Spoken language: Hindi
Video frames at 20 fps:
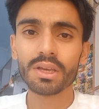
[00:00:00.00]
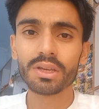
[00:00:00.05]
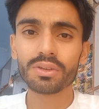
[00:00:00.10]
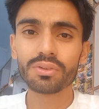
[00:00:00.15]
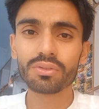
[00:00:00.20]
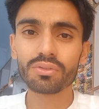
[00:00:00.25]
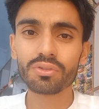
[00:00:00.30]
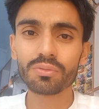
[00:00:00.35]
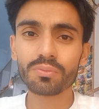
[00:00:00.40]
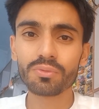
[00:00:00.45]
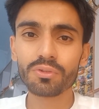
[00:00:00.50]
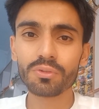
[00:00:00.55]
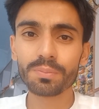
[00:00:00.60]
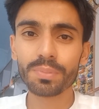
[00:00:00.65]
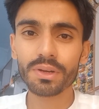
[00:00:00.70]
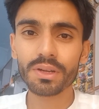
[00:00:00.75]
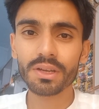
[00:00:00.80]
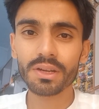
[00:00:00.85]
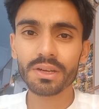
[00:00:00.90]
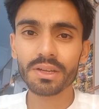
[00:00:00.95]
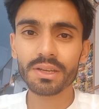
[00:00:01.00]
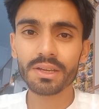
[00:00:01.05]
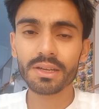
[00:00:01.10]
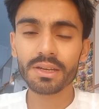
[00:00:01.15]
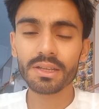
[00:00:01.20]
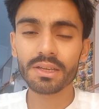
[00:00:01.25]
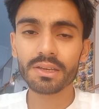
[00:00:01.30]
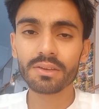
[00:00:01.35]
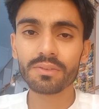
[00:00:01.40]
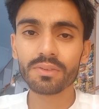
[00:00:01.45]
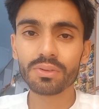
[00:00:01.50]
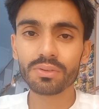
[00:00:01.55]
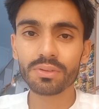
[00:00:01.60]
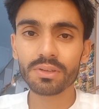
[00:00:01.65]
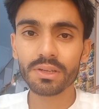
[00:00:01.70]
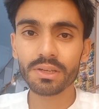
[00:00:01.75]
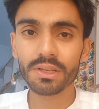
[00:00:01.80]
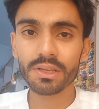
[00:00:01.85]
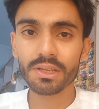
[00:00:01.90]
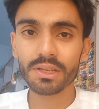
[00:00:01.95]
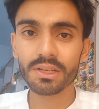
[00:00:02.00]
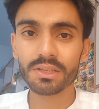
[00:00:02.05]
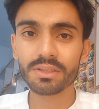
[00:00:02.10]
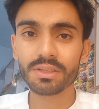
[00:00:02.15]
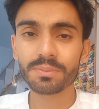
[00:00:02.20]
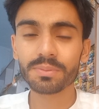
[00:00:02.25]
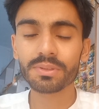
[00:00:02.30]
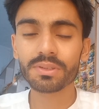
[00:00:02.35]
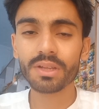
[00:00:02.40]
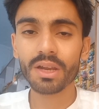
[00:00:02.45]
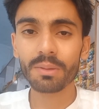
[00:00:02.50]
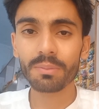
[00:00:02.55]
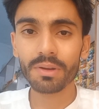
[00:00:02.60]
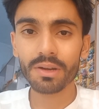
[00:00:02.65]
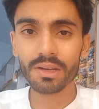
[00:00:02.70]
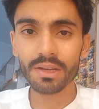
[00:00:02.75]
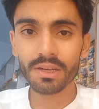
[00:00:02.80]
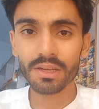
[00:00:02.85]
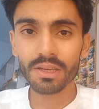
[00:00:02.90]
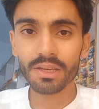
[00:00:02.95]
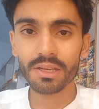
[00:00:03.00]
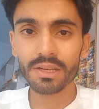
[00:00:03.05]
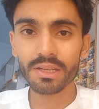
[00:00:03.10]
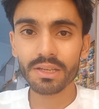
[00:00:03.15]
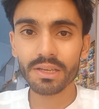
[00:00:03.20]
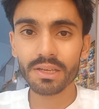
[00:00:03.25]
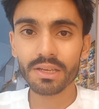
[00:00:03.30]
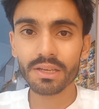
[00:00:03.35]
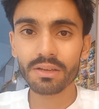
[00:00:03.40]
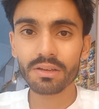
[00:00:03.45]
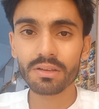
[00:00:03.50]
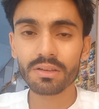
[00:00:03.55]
यूट्यूब को ऊपर करने के लिए व्यूज़ लेने के लिए सब्सक्राइबर लेने के लिए